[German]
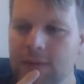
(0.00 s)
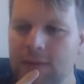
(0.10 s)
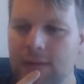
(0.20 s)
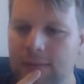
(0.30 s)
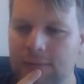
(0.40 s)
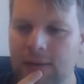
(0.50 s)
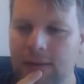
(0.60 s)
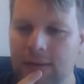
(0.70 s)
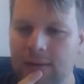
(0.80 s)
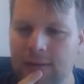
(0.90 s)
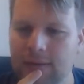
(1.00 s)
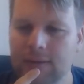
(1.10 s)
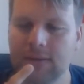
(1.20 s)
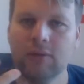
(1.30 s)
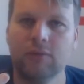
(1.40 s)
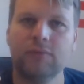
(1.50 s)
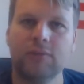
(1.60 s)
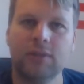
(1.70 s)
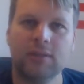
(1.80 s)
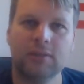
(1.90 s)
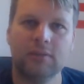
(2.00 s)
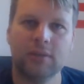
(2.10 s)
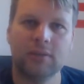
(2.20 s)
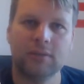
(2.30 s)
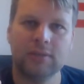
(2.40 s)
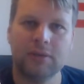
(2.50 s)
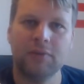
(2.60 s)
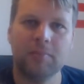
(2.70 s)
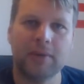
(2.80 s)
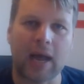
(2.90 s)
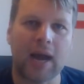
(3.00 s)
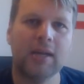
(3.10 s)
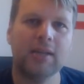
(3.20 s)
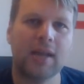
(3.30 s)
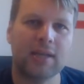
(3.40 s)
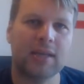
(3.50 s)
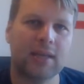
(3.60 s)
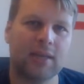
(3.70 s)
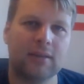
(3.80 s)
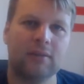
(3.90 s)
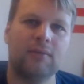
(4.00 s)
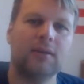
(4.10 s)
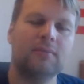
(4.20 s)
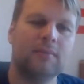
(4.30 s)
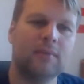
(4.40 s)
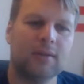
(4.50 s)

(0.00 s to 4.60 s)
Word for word: äh, weil die Luft wahrscheinlich durch sehr viele Mineralien angereichert war,